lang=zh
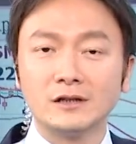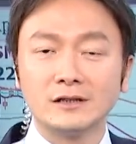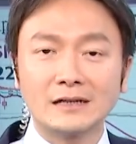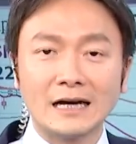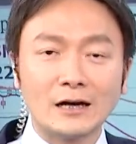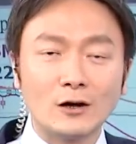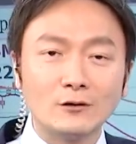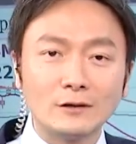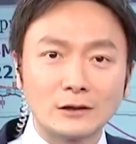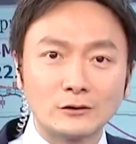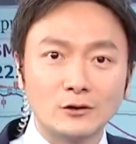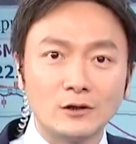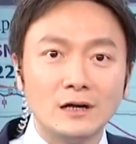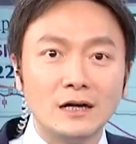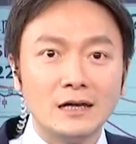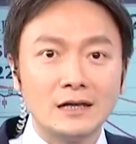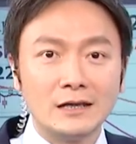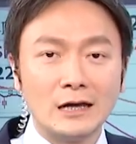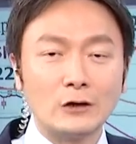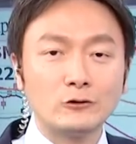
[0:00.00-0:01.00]
你应该跟我讲说
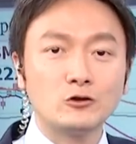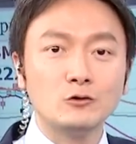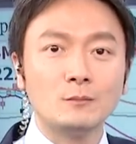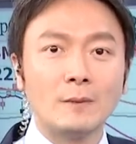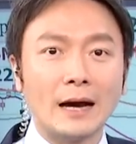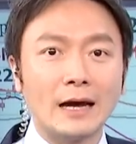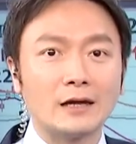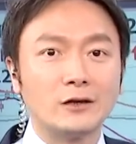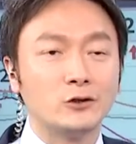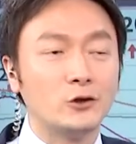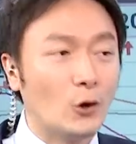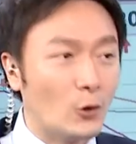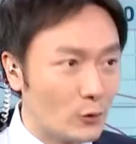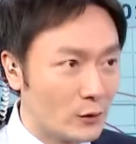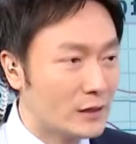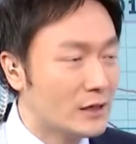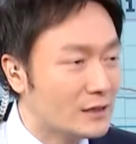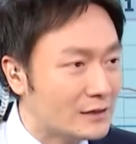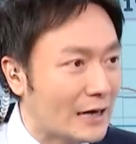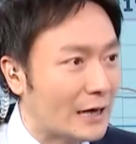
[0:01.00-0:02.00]
你要去买
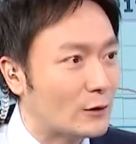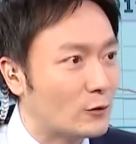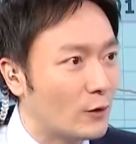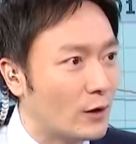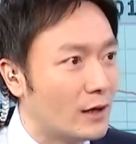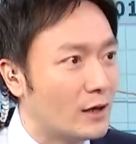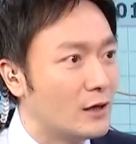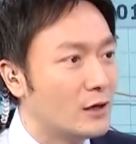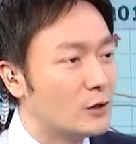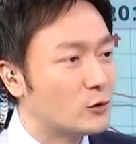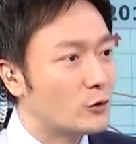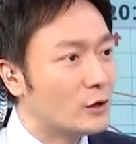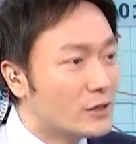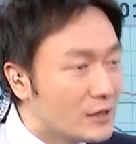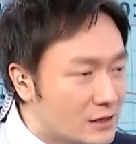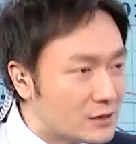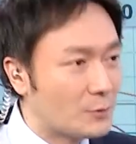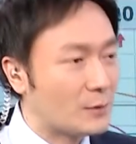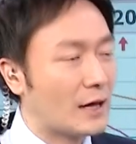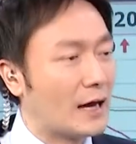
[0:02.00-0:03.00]
泳衣才对。所以
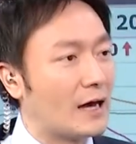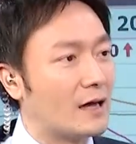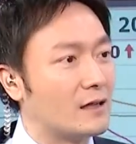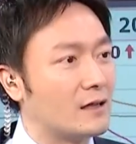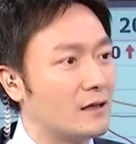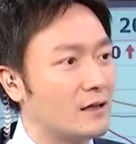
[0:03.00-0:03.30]
你怎么看？